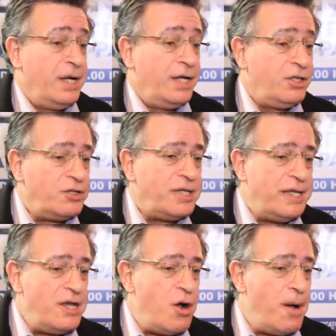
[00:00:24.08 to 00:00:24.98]

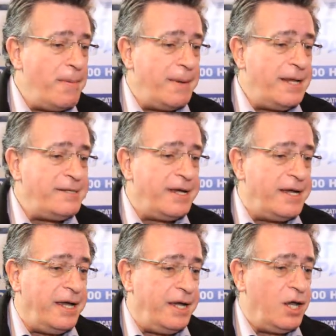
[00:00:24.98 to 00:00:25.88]
Entonces, digo, me parece
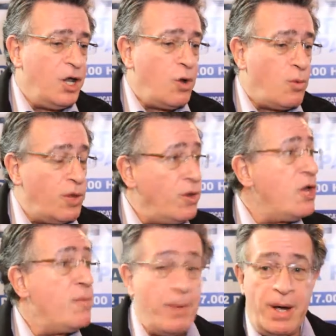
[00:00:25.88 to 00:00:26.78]
que cuando
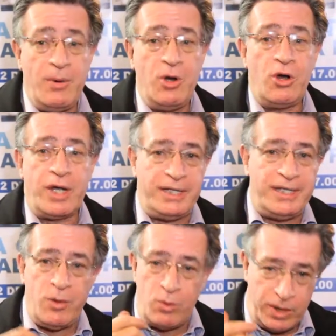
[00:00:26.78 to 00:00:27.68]
hay un pueblo que,
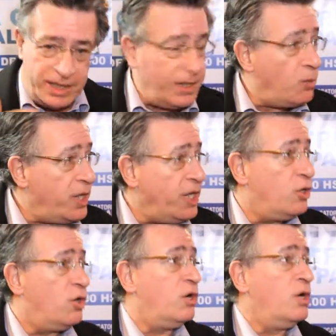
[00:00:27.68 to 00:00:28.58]
esté, que está
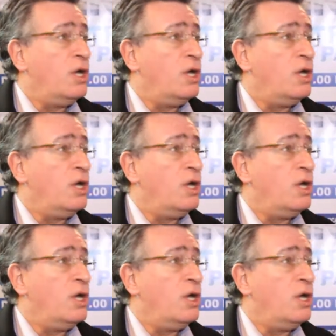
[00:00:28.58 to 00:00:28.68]
unido,